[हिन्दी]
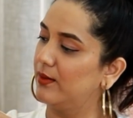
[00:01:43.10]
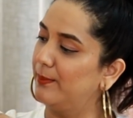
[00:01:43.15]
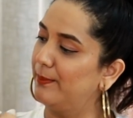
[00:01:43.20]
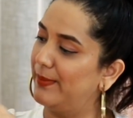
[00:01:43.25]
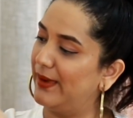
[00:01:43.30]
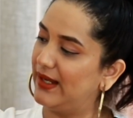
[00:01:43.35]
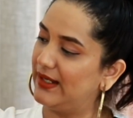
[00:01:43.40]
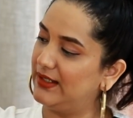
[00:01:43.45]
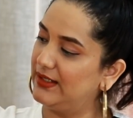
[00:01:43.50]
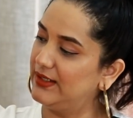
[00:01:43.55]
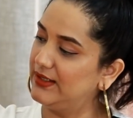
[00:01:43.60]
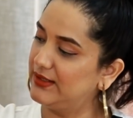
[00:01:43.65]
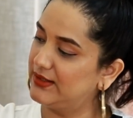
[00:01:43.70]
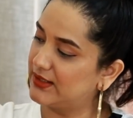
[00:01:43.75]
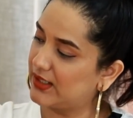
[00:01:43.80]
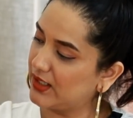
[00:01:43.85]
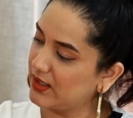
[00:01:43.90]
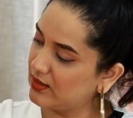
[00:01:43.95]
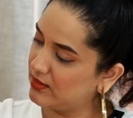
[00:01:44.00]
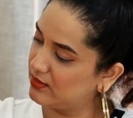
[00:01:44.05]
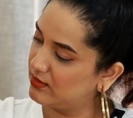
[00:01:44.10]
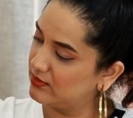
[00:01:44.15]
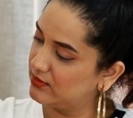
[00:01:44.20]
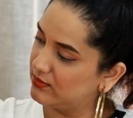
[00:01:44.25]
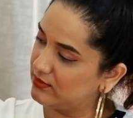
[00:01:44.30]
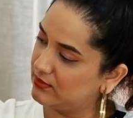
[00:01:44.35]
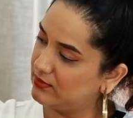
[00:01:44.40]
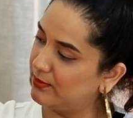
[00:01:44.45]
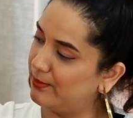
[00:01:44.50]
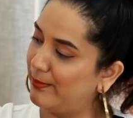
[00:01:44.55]
बेली uh, तक
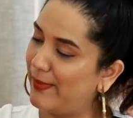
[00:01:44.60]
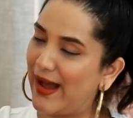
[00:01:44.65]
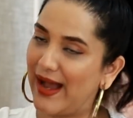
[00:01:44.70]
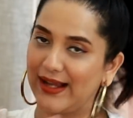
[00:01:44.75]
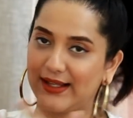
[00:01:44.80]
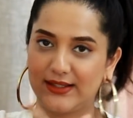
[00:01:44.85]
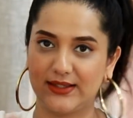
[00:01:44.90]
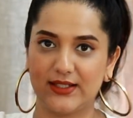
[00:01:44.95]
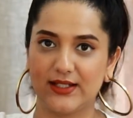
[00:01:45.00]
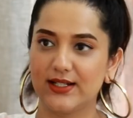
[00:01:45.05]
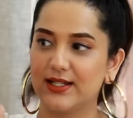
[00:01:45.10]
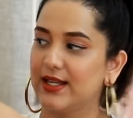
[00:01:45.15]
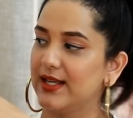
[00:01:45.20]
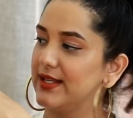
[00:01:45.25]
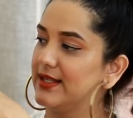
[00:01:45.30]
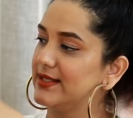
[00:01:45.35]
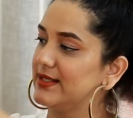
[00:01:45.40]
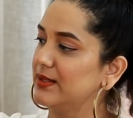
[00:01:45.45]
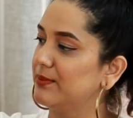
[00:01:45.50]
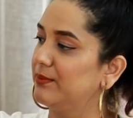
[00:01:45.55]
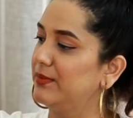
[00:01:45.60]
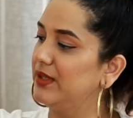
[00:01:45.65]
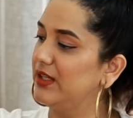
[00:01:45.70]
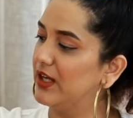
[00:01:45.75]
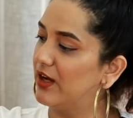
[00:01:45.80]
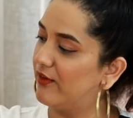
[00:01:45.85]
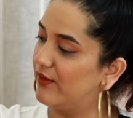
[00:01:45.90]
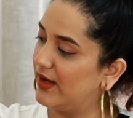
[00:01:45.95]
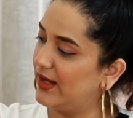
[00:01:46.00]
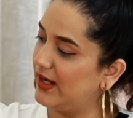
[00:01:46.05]
बैक तक एक जिप
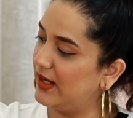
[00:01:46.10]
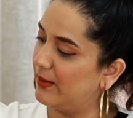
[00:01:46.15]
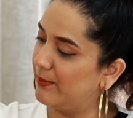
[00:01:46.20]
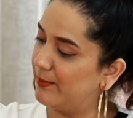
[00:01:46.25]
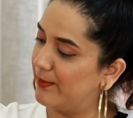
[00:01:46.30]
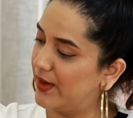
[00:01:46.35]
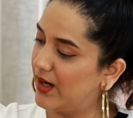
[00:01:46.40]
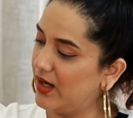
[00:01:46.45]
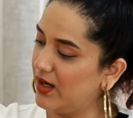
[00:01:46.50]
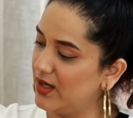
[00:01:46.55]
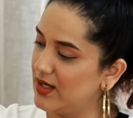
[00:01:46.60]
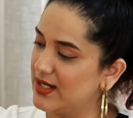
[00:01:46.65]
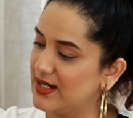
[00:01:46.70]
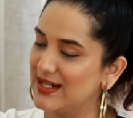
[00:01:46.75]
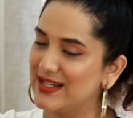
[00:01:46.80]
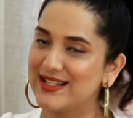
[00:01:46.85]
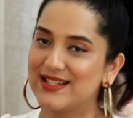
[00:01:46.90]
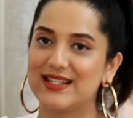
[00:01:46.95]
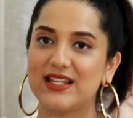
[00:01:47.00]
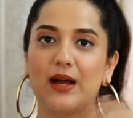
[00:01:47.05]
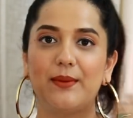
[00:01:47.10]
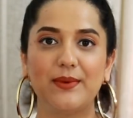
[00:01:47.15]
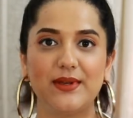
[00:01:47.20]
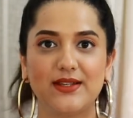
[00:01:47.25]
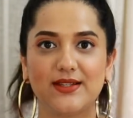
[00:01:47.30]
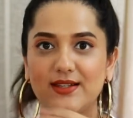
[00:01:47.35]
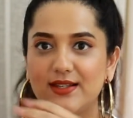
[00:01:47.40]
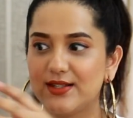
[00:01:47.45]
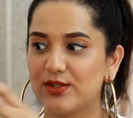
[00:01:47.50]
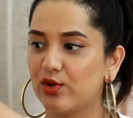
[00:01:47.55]
दिया हुआ है लंबा जिससे आप
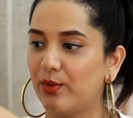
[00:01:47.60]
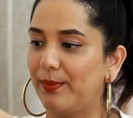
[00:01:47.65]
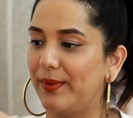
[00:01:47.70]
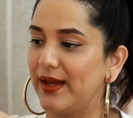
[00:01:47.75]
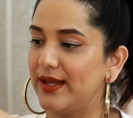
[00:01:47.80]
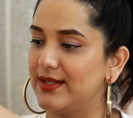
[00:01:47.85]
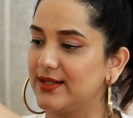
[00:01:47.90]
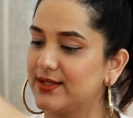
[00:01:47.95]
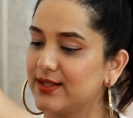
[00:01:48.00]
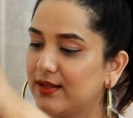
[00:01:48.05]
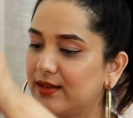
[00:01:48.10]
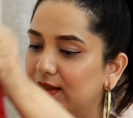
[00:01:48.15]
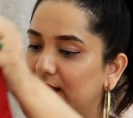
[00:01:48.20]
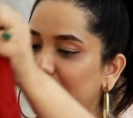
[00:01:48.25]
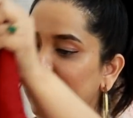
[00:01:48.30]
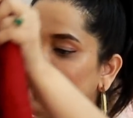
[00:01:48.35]
इजिली इसको पहन सकते